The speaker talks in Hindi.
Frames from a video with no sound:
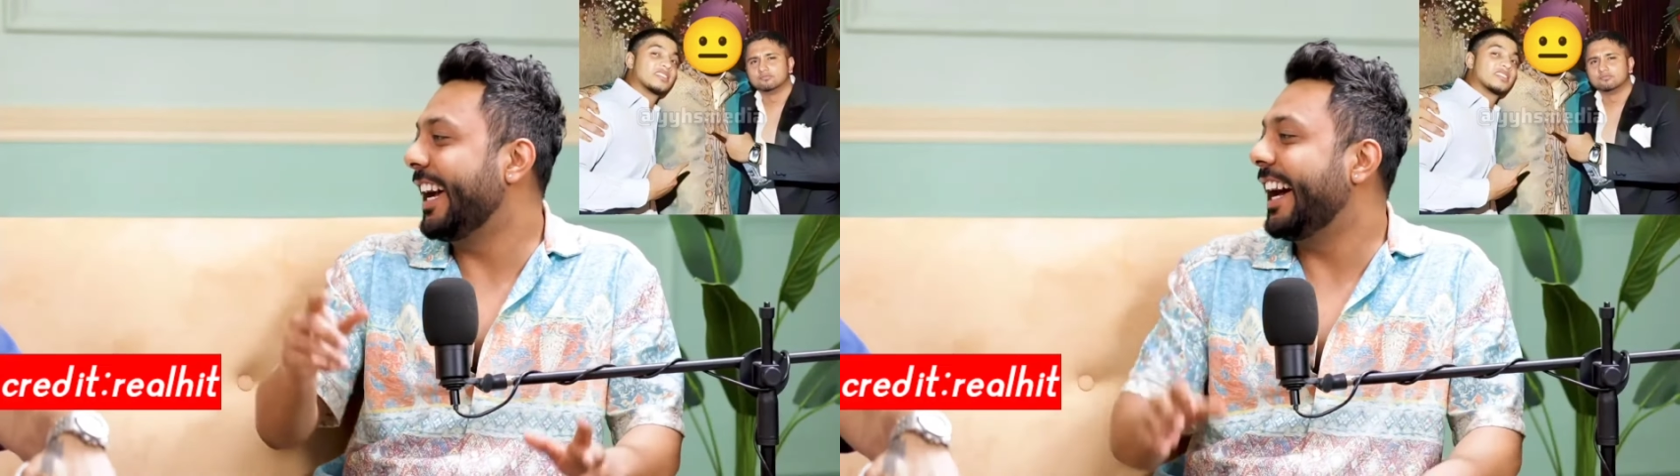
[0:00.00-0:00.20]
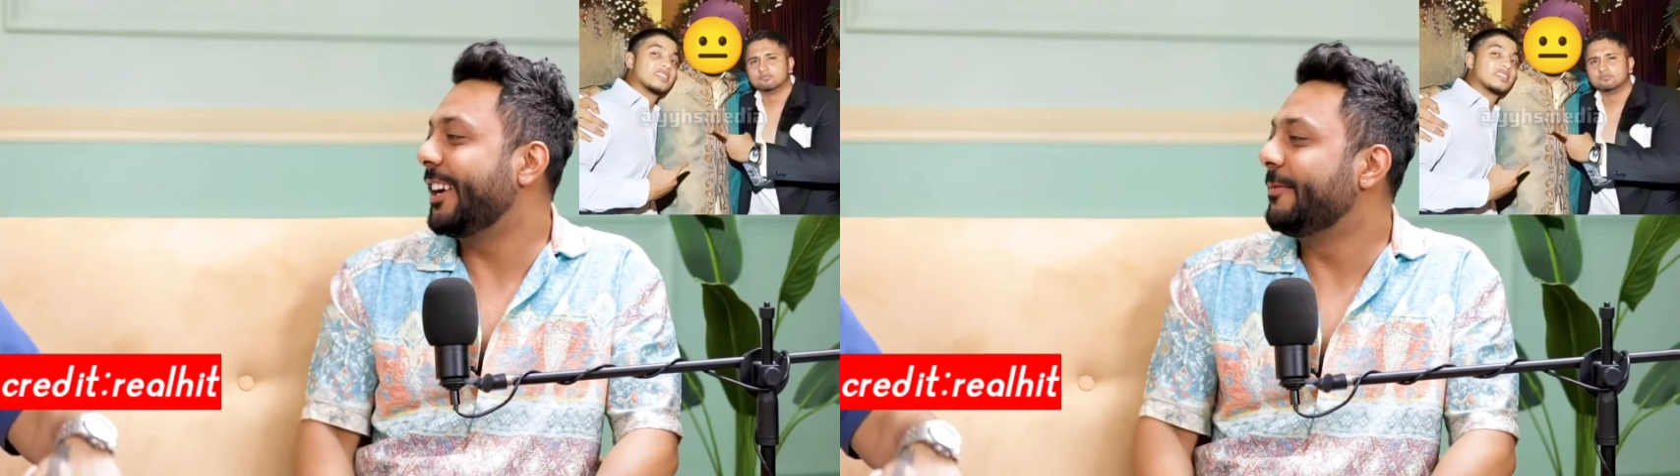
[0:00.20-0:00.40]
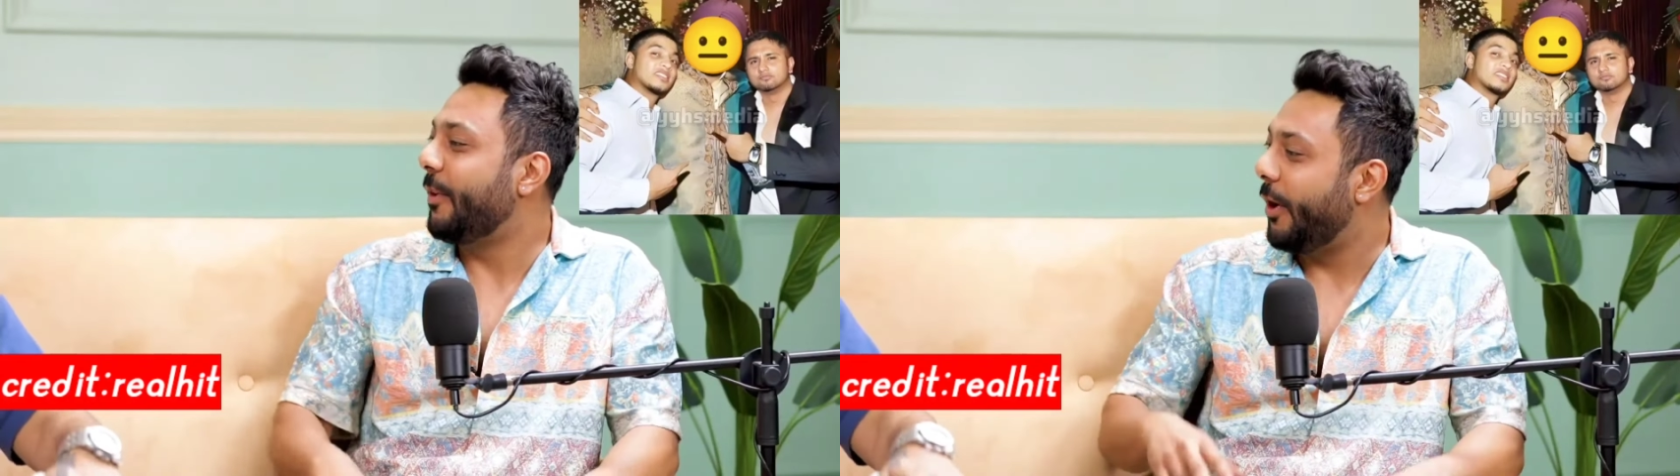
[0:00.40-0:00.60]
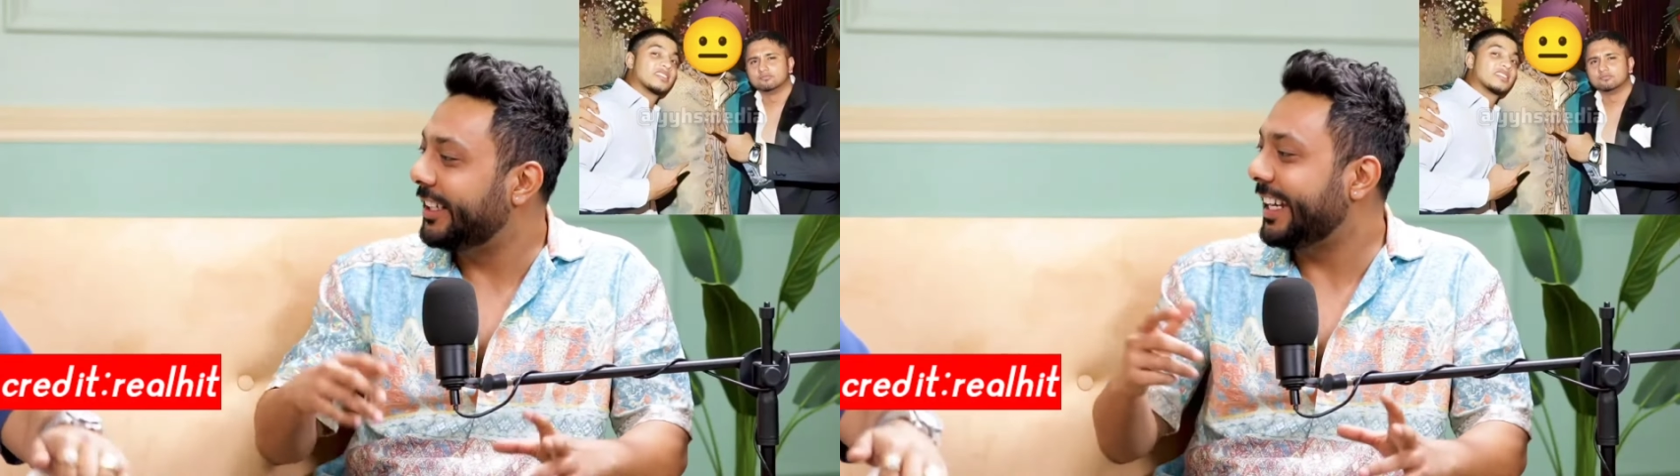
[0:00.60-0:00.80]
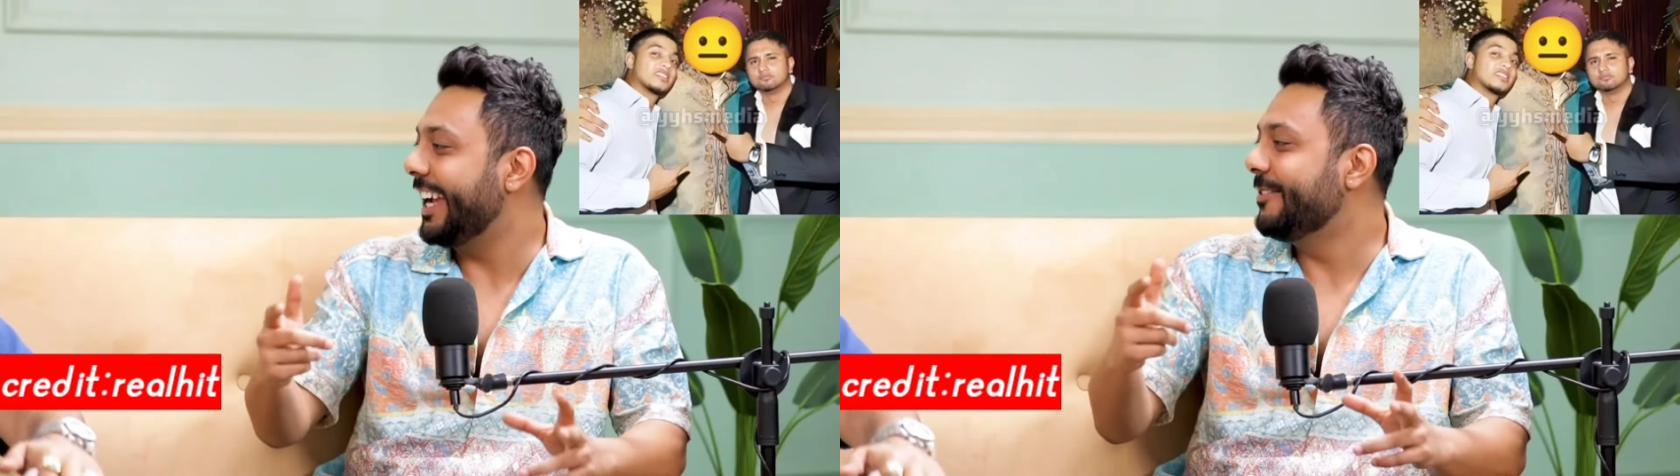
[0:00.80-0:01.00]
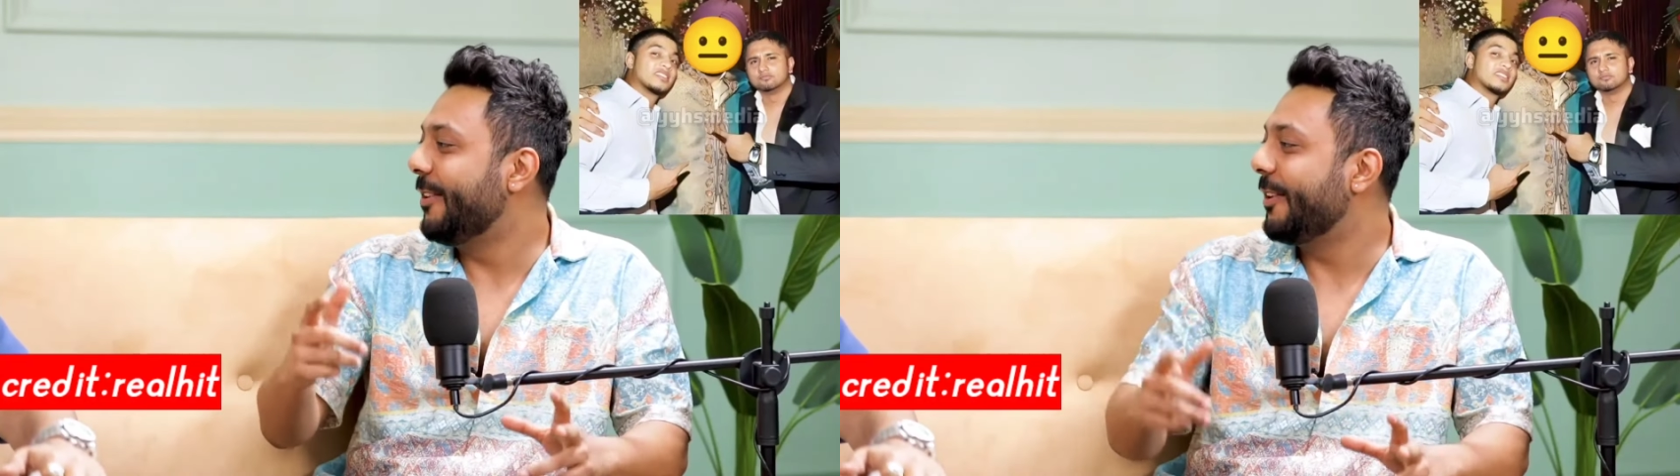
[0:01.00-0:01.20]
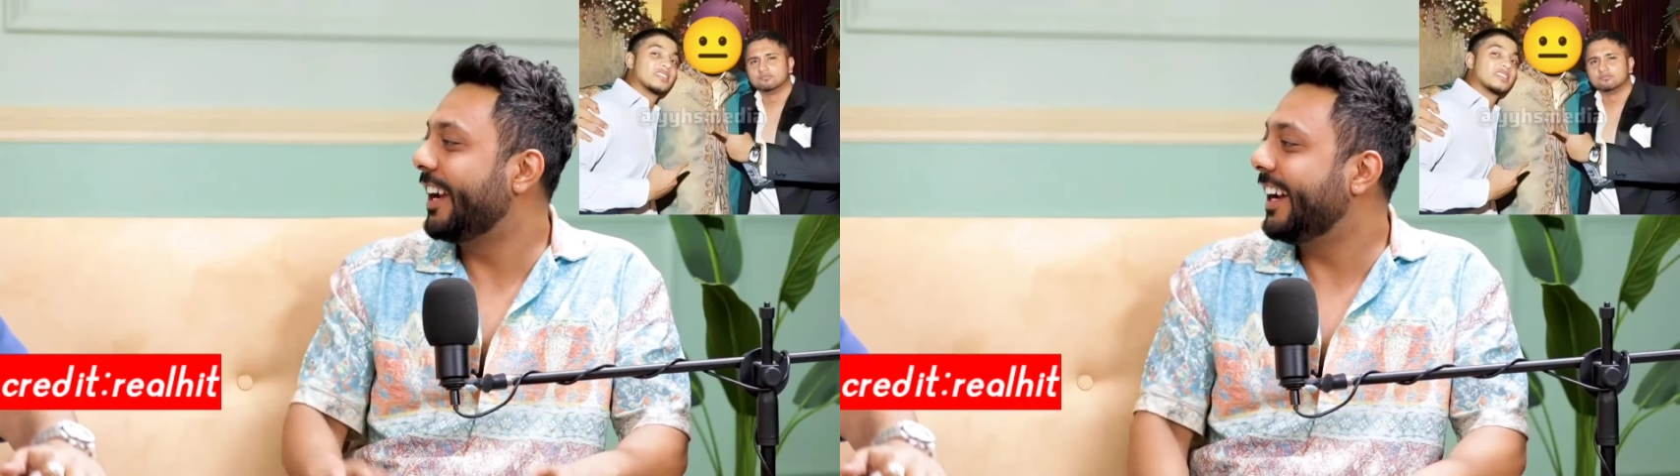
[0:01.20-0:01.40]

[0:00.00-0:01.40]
दो यार अब बहुत टाइम हो